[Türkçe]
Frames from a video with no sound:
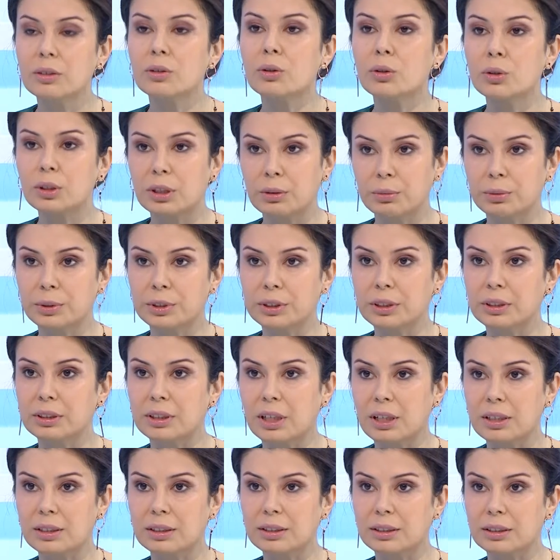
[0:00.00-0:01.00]
öyle bir
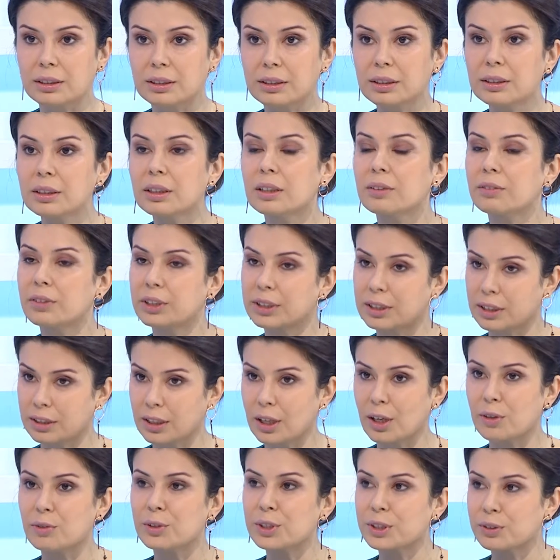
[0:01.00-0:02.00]
rahatsızlık ve
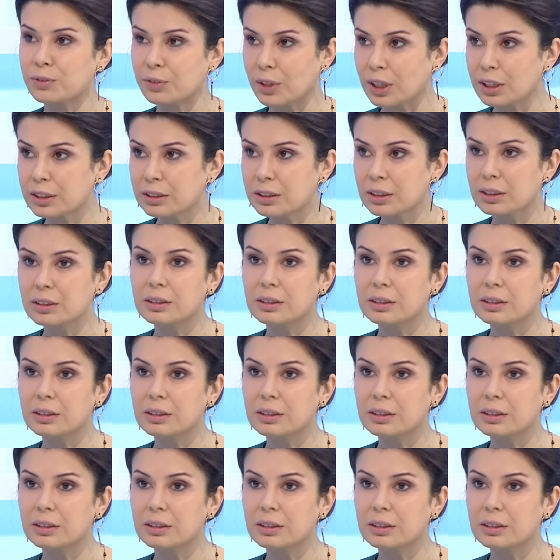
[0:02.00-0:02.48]
tedavisi var.